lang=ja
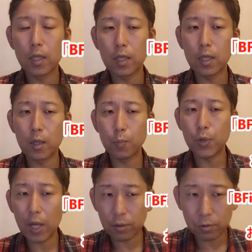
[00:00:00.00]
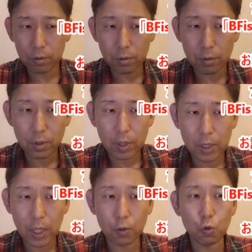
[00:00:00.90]
えー、プラス
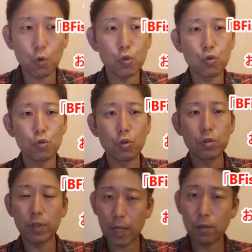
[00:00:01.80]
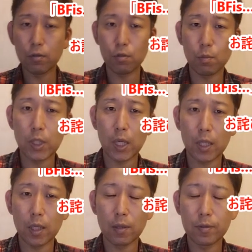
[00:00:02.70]
なんかそういうセンスみたい
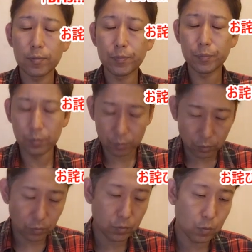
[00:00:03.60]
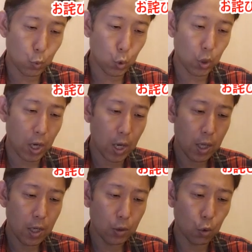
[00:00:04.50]
なうんものが
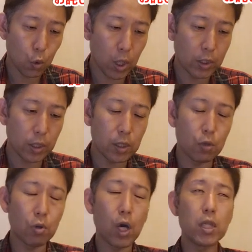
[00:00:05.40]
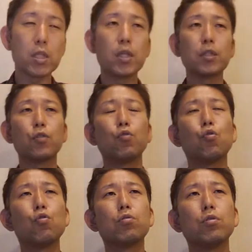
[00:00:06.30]
乗っかってきてる感じがしてす
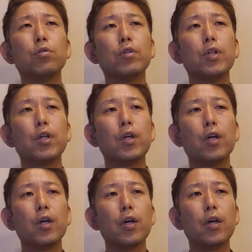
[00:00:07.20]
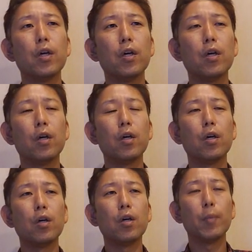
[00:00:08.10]
ごく、えー
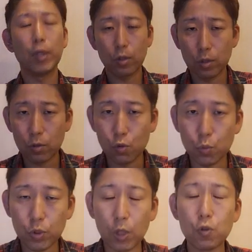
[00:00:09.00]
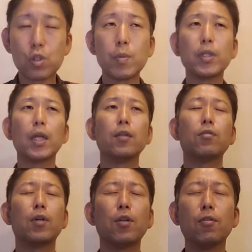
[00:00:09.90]
まあ、十分楽しめたんで
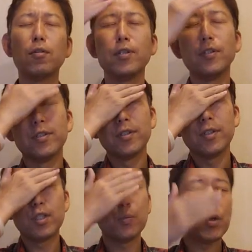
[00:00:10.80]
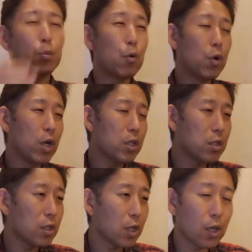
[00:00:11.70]
すけどやっぱり今お話し
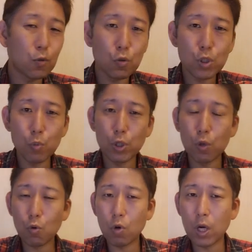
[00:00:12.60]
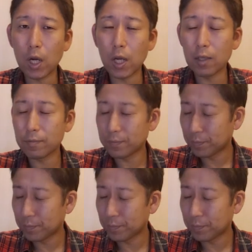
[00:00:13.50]
しながらどうしてもね横から